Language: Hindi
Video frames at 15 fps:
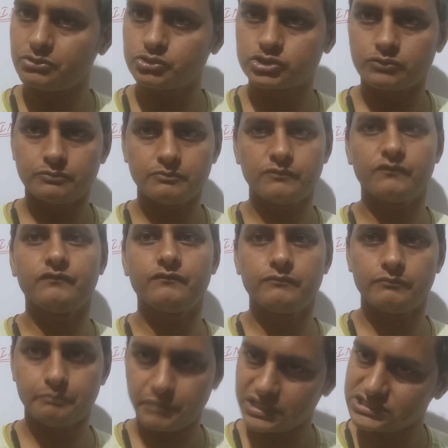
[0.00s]
कुछ
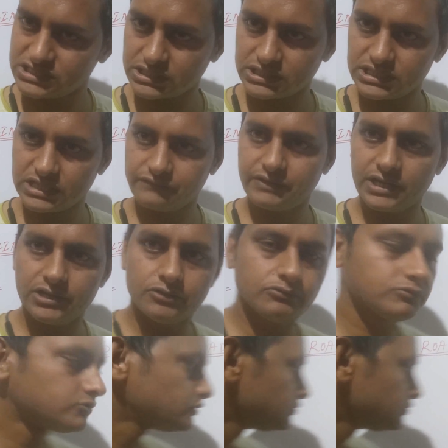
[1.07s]
बढ़ सकती है वैल्यू